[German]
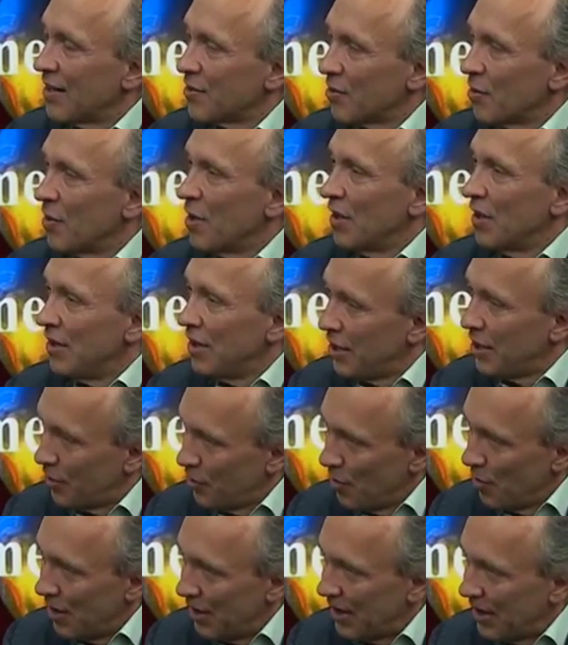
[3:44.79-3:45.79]
also nicht
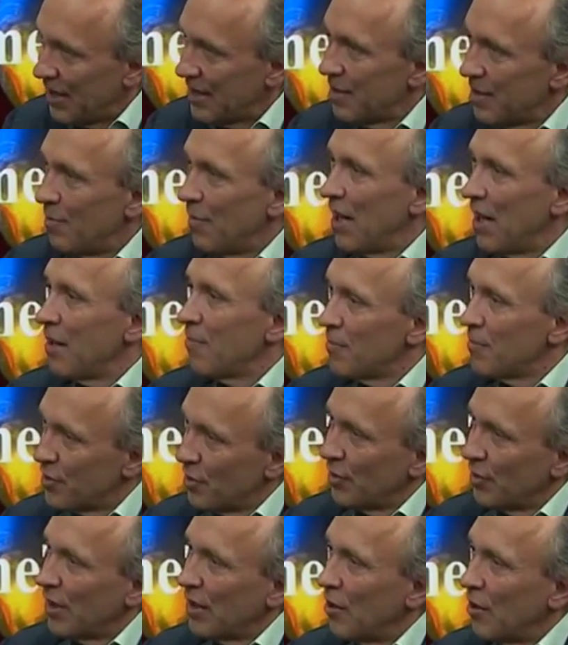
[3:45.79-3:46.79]
nur in diesem Leben,
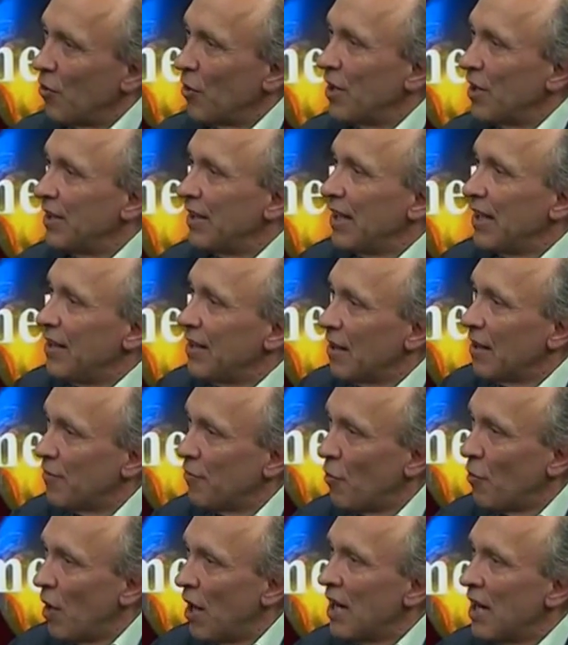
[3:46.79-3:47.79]
sondern auch in denen
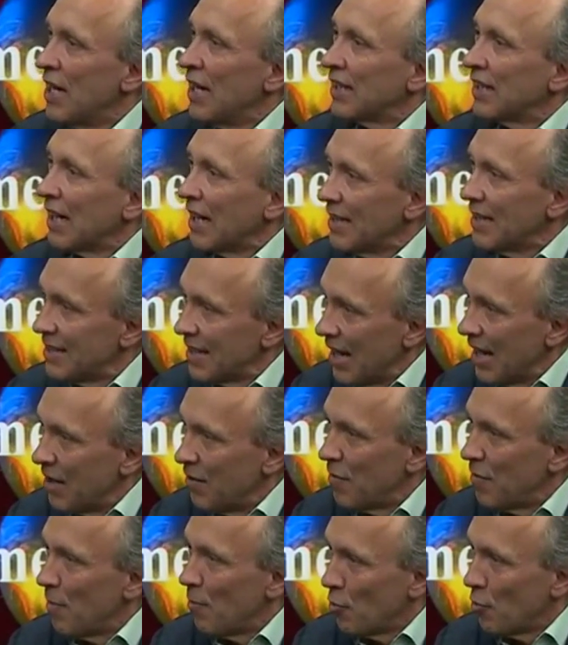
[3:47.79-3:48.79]
davor, ganz
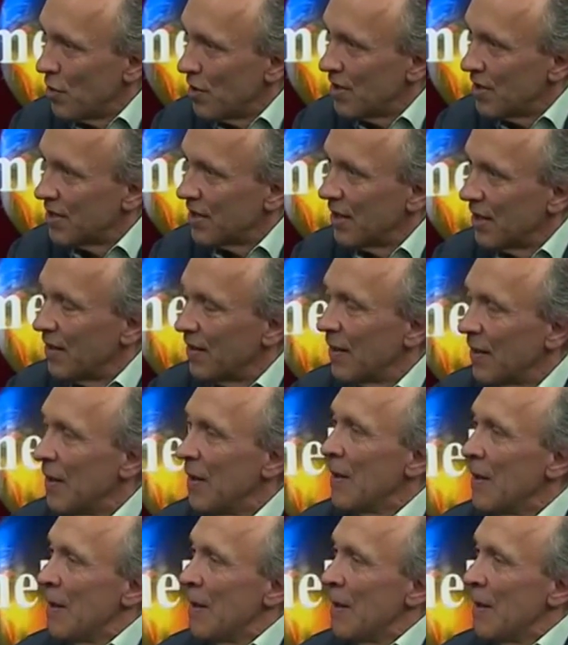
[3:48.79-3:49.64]
eng verbunden sind.